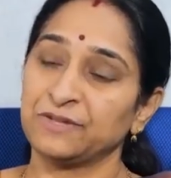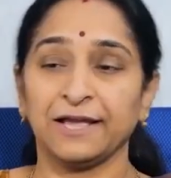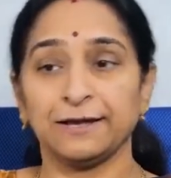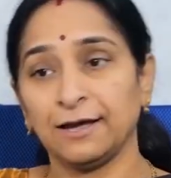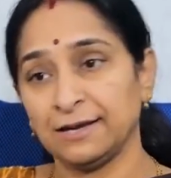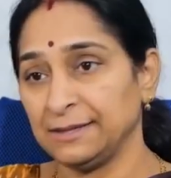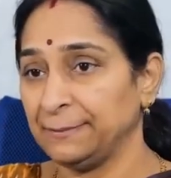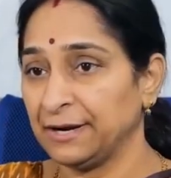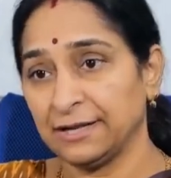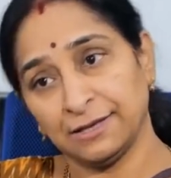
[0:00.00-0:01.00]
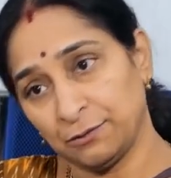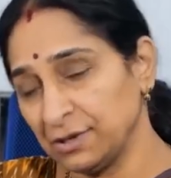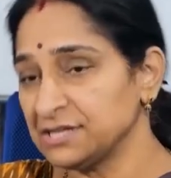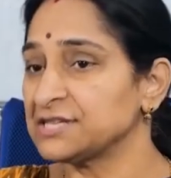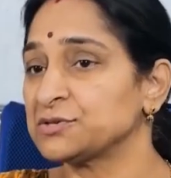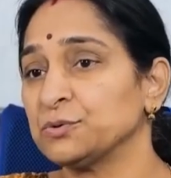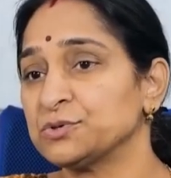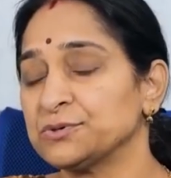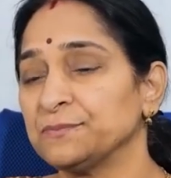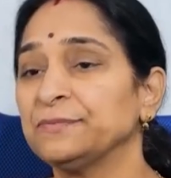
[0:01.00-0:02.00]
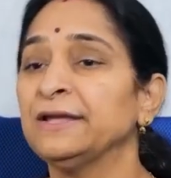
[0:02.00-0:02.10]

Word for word: సాయంకాల దీపారాధన కూడా చేసుకోవచ్చు